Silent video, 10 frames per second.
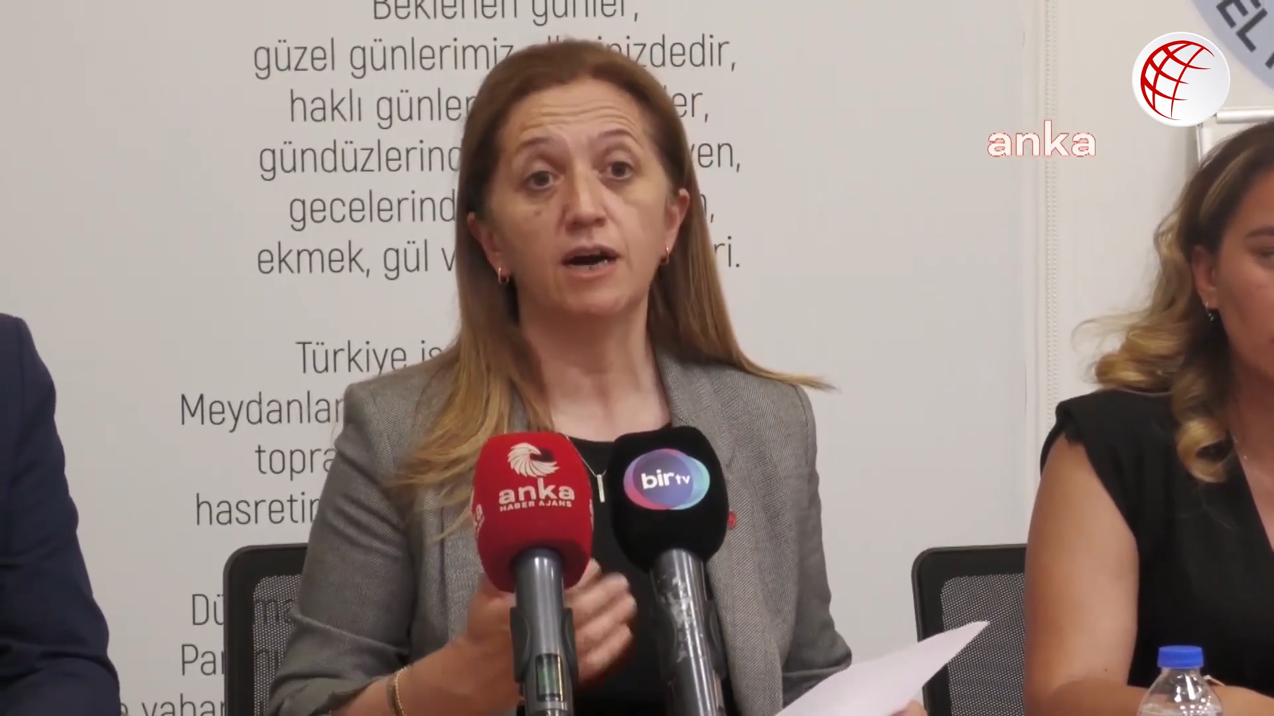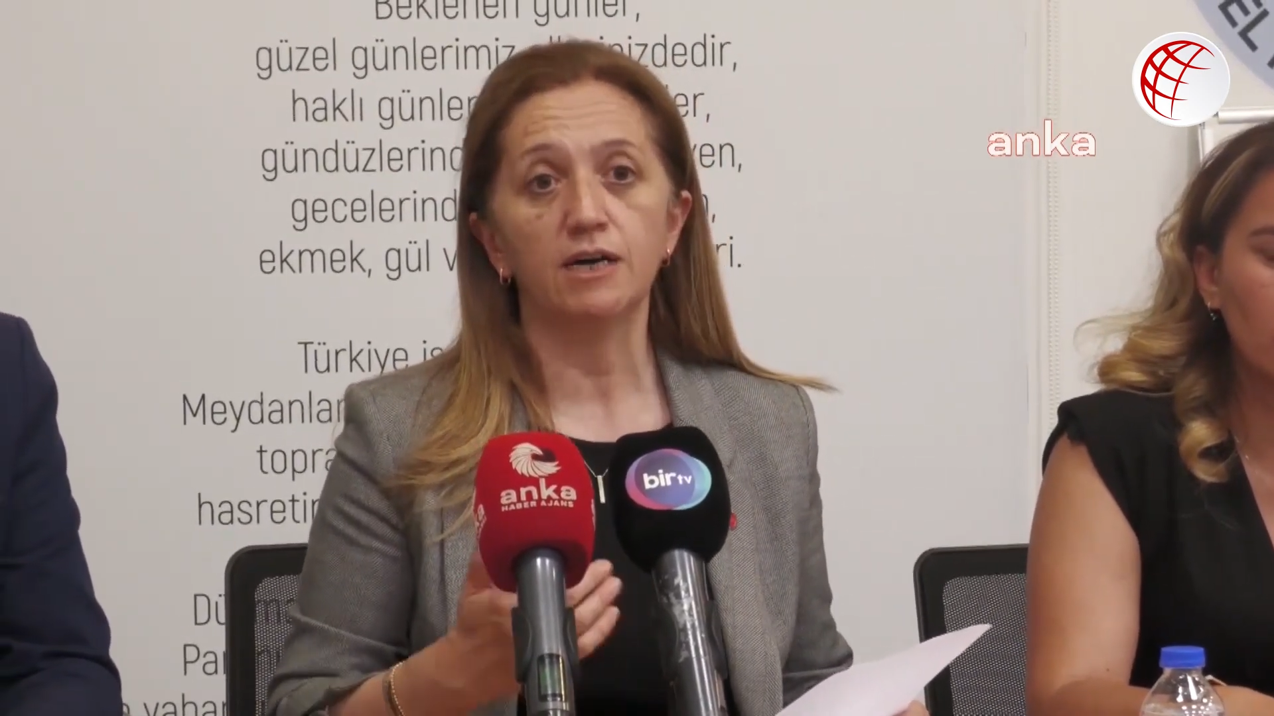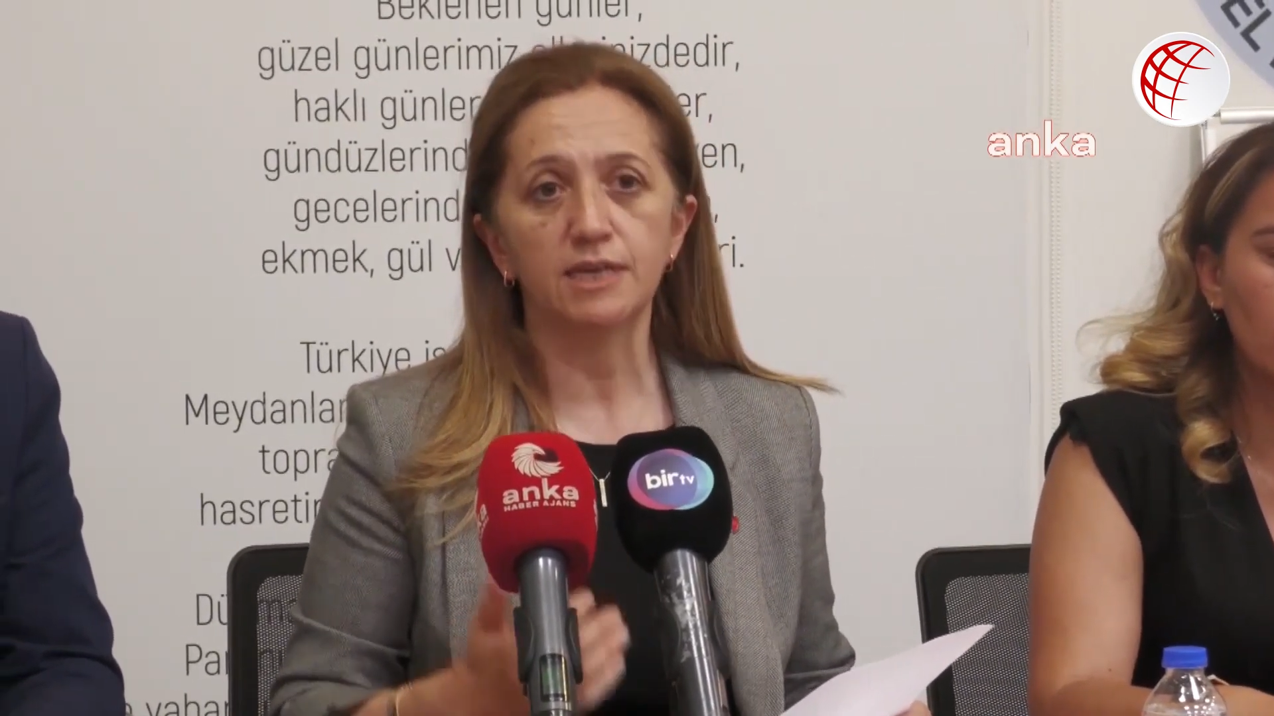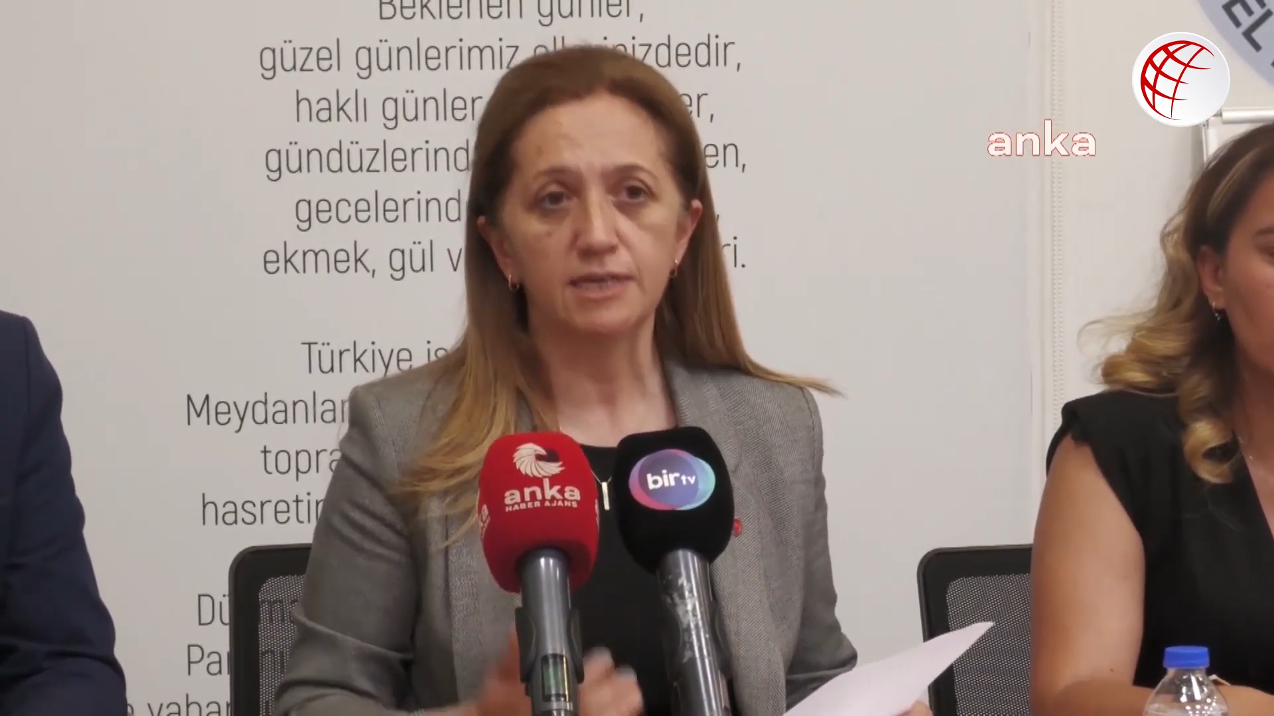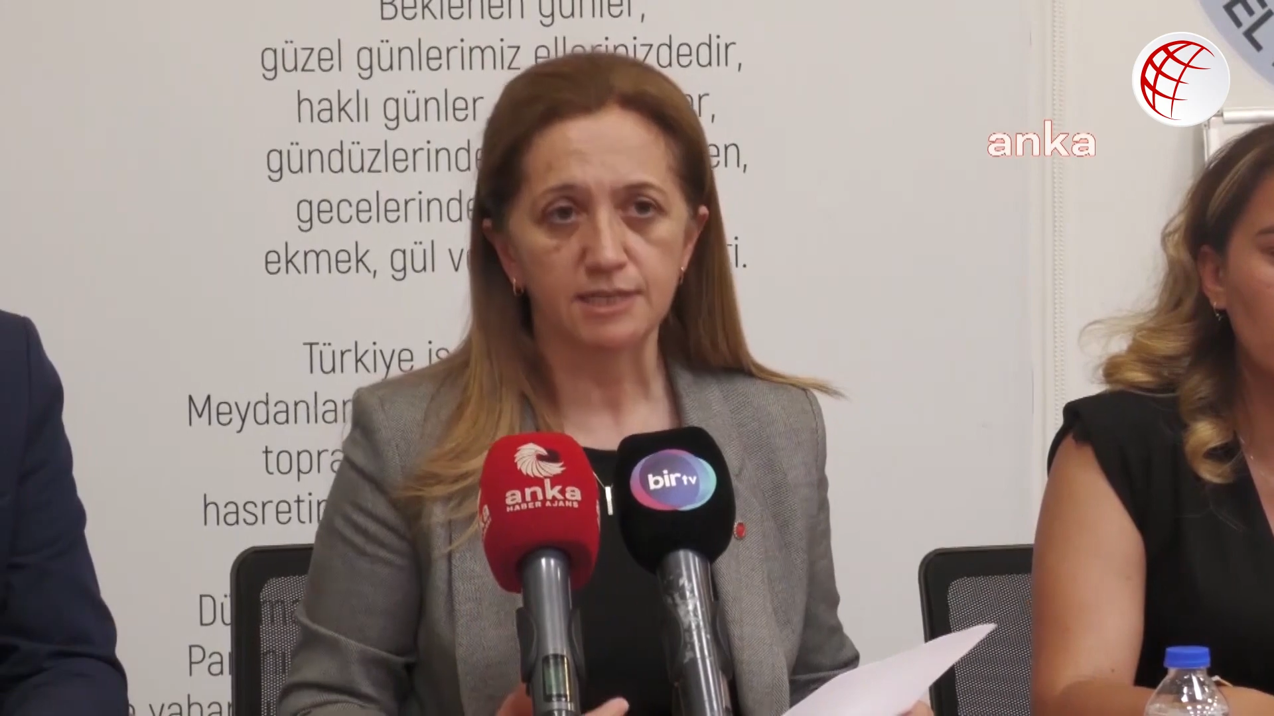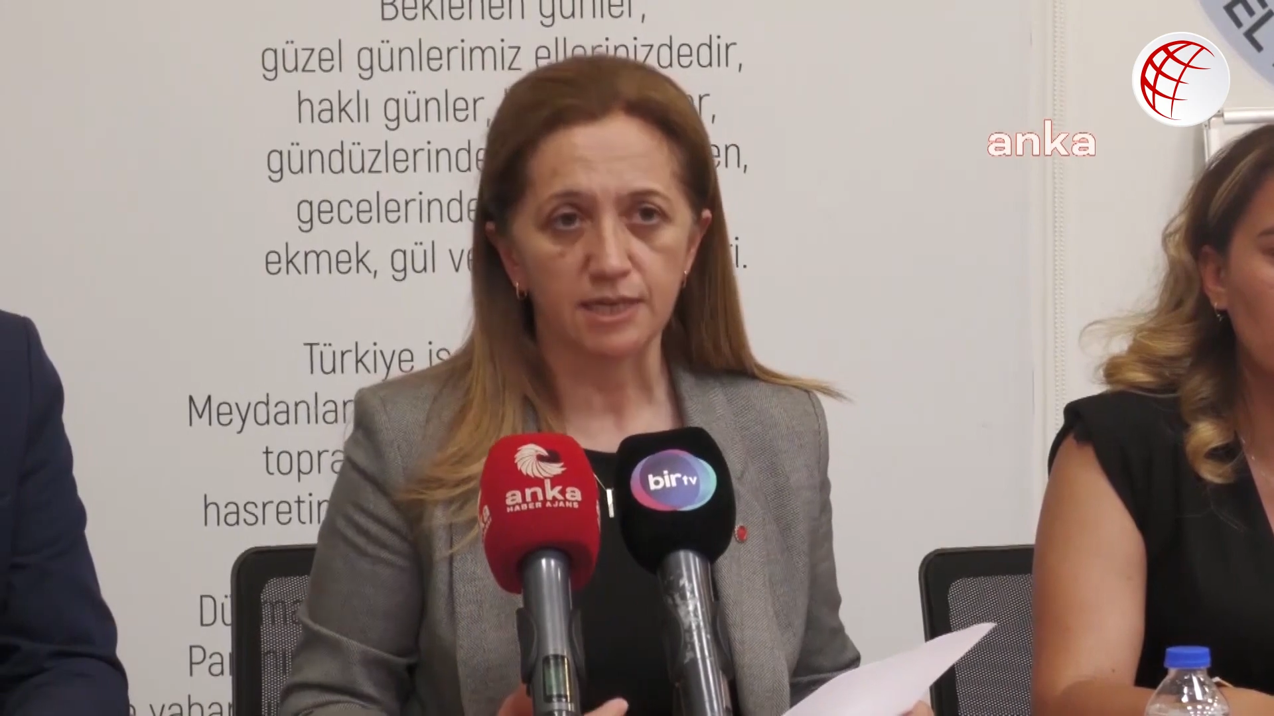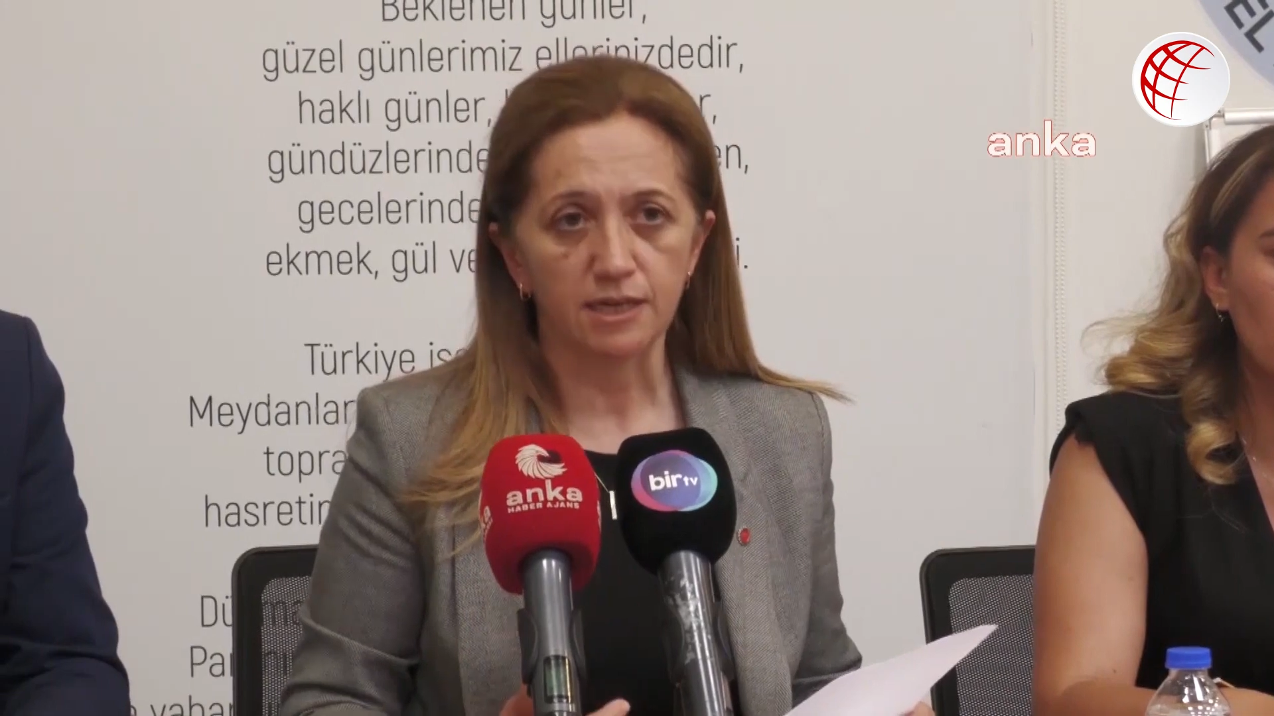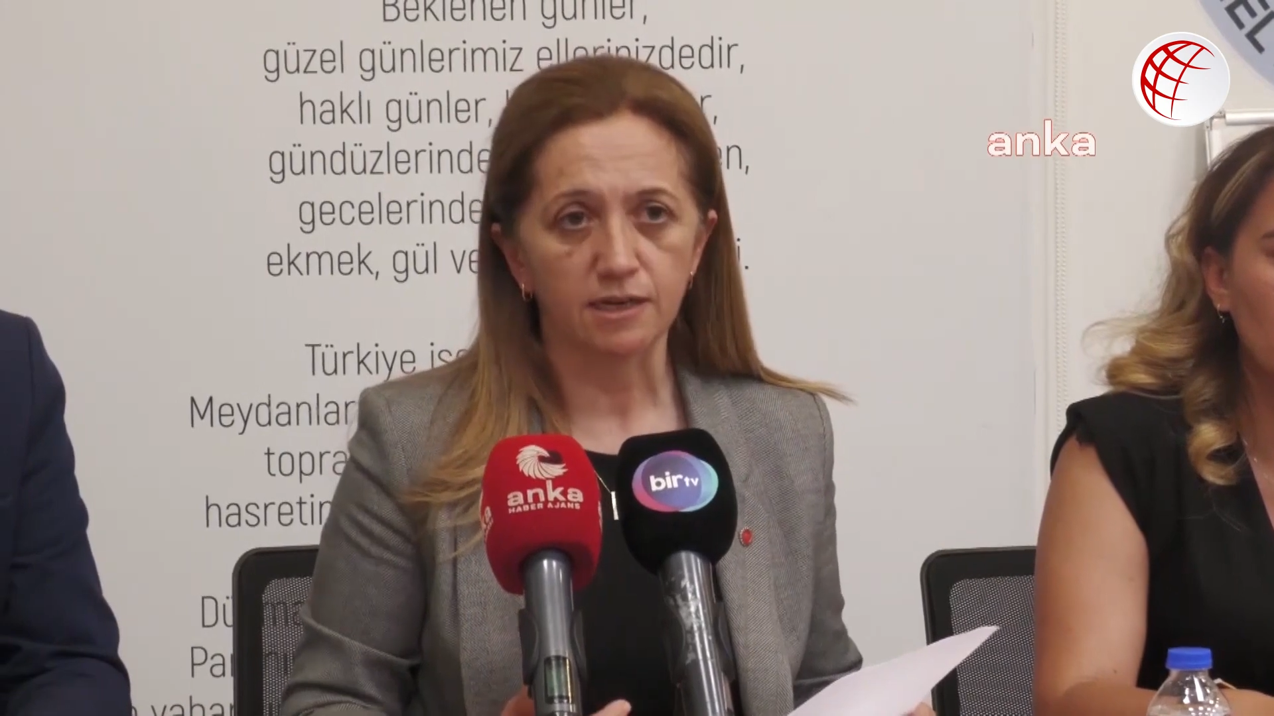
anayasal